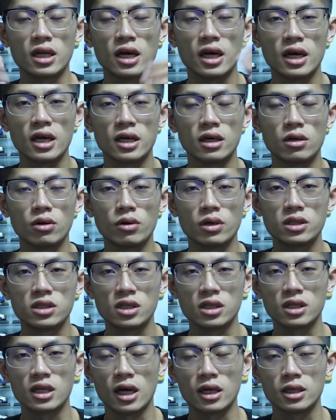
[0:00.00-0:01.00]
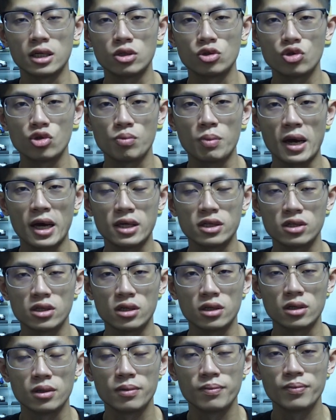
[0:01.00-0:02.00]
那 Air 会尽量的去拍
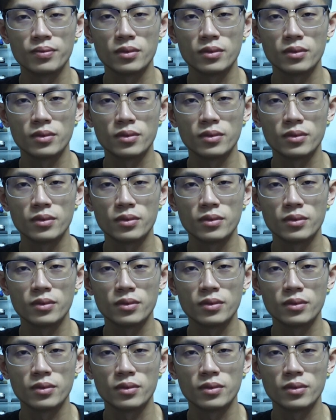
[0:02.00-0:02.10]
摄。